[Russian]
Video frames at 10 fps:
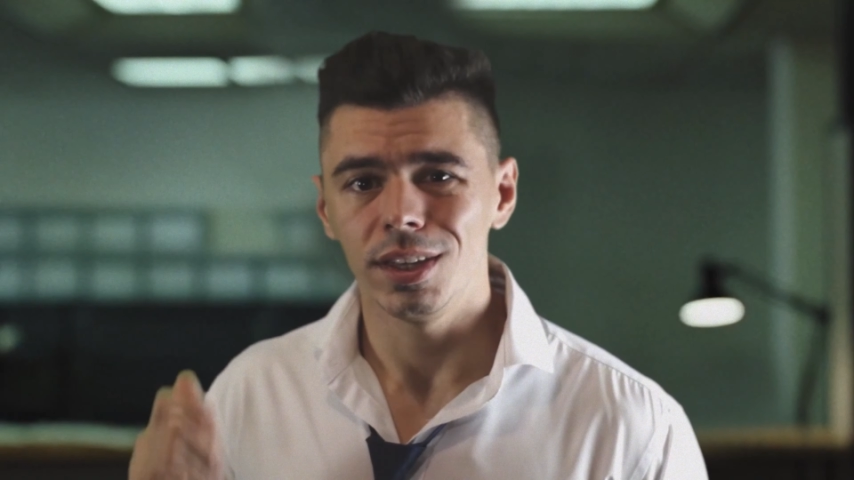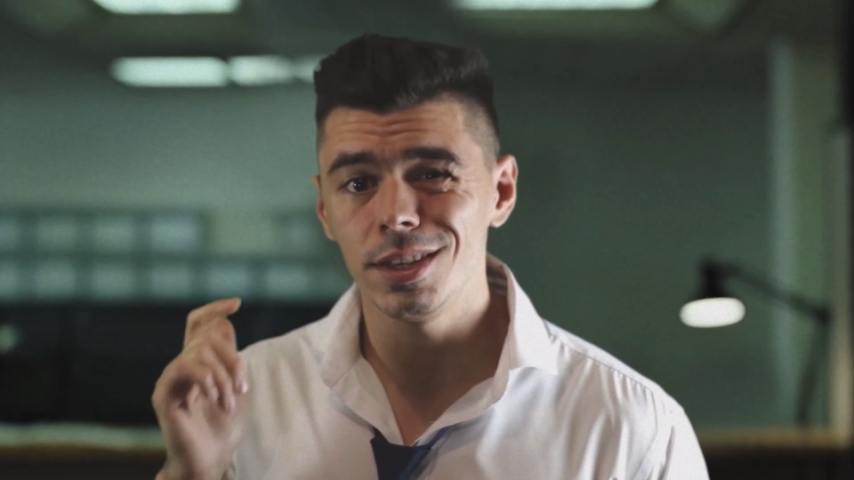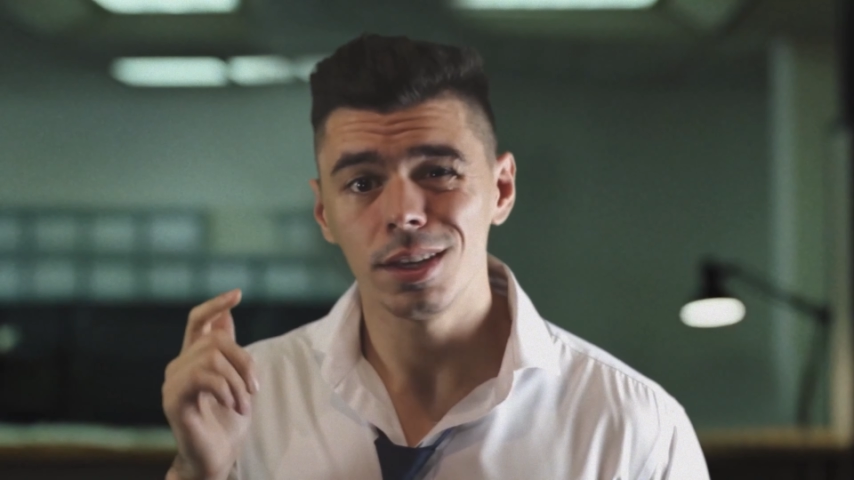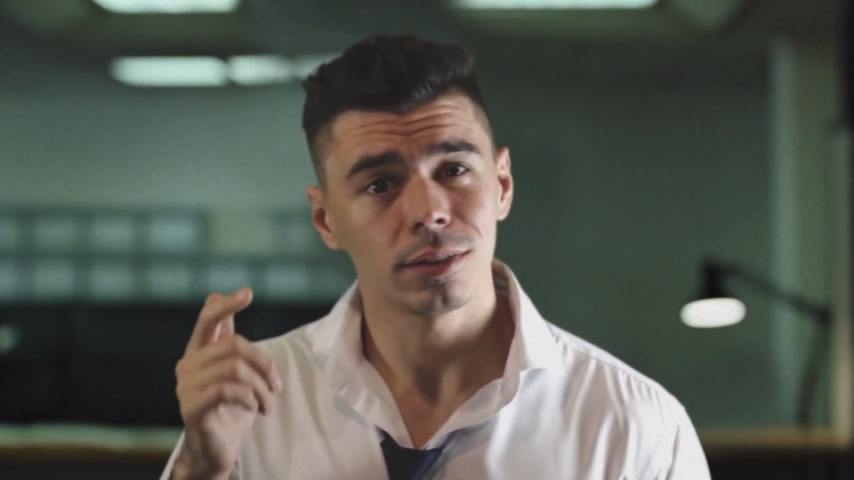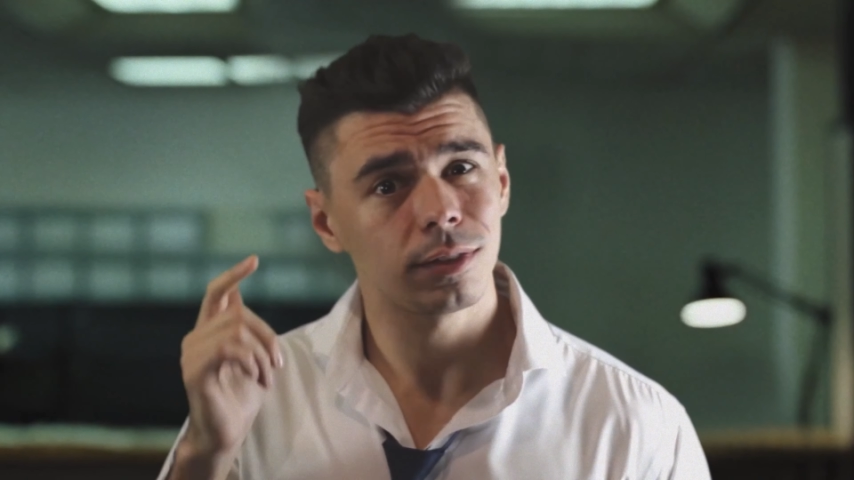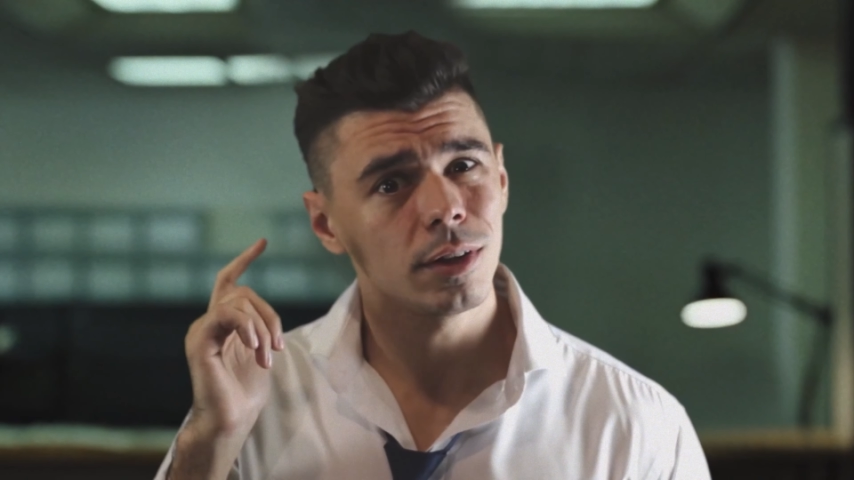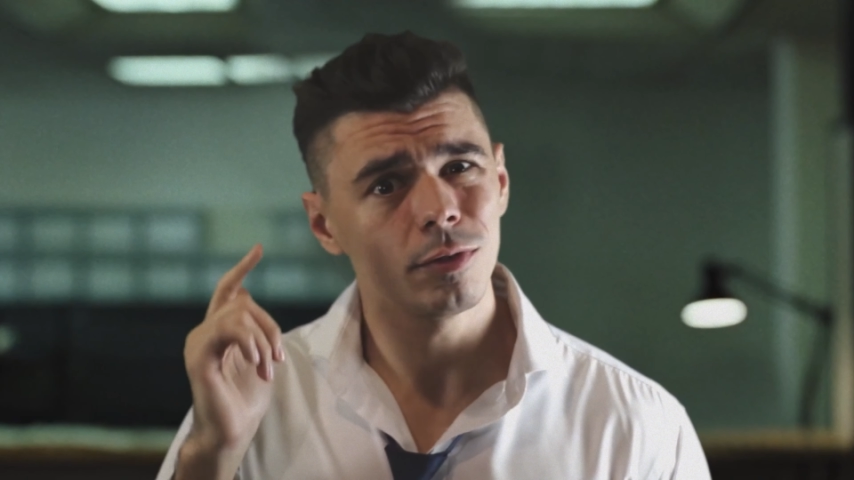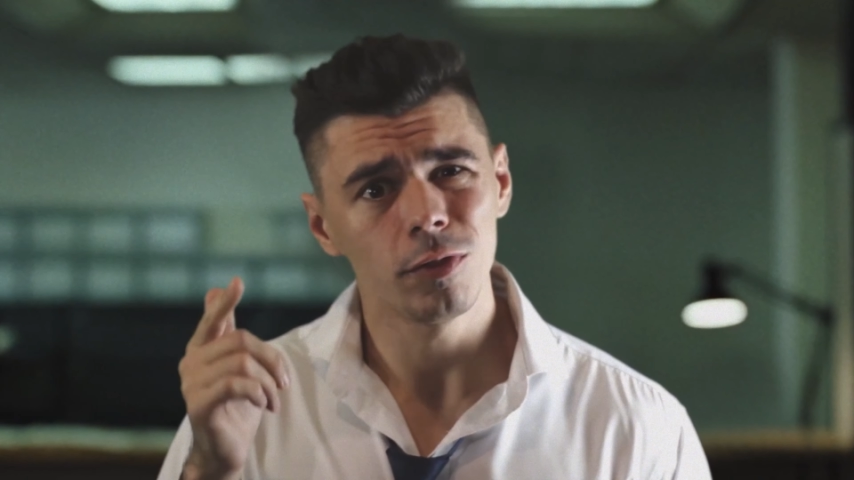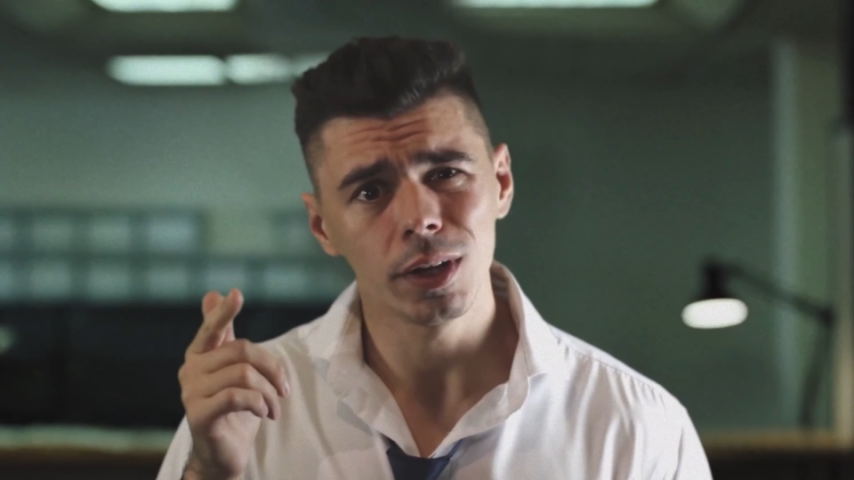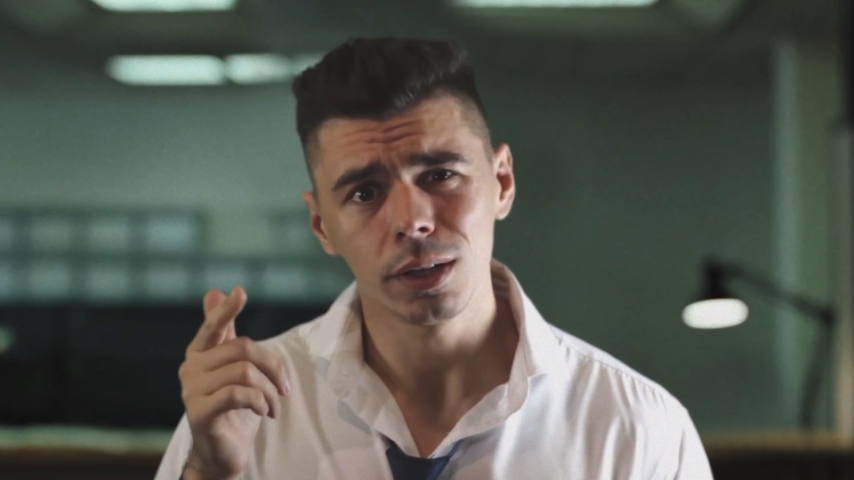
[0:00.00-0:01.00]
И если
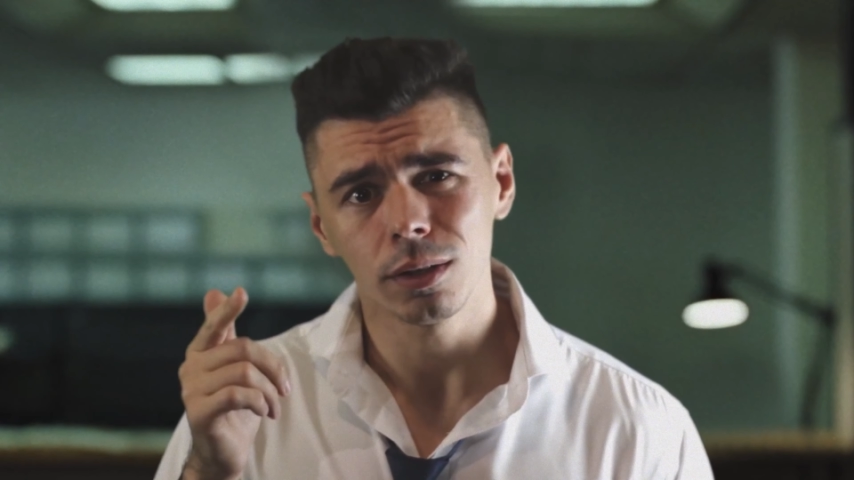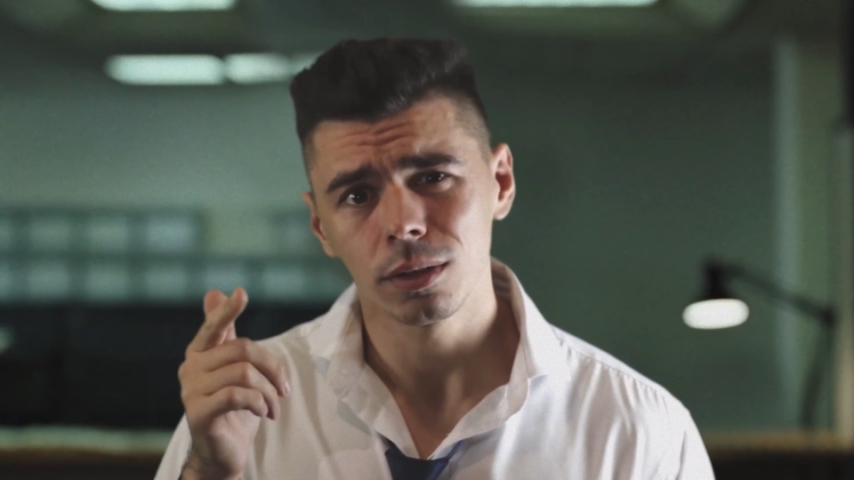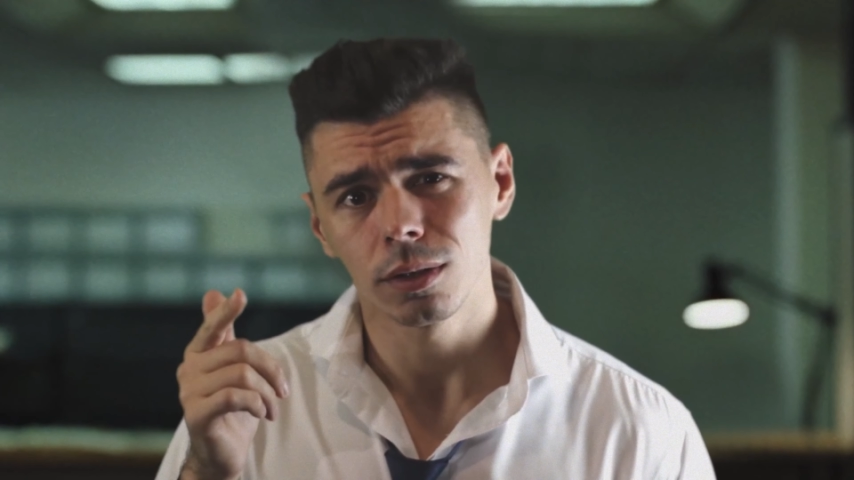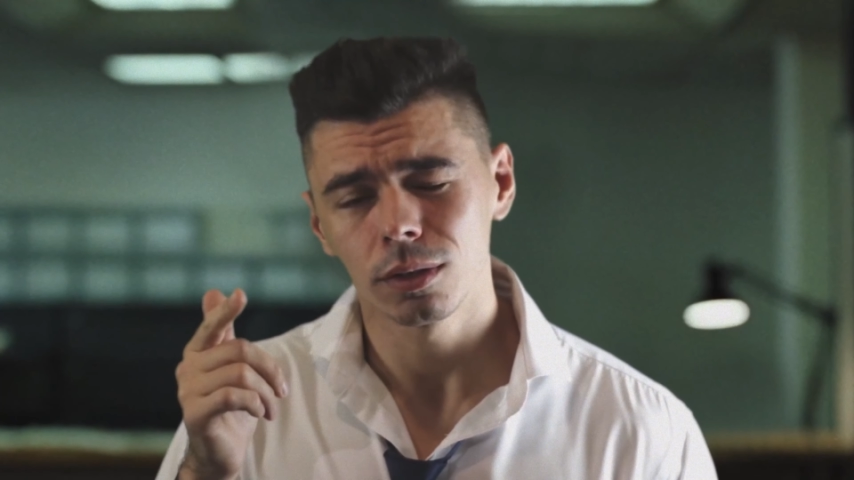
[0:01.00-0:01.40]
вы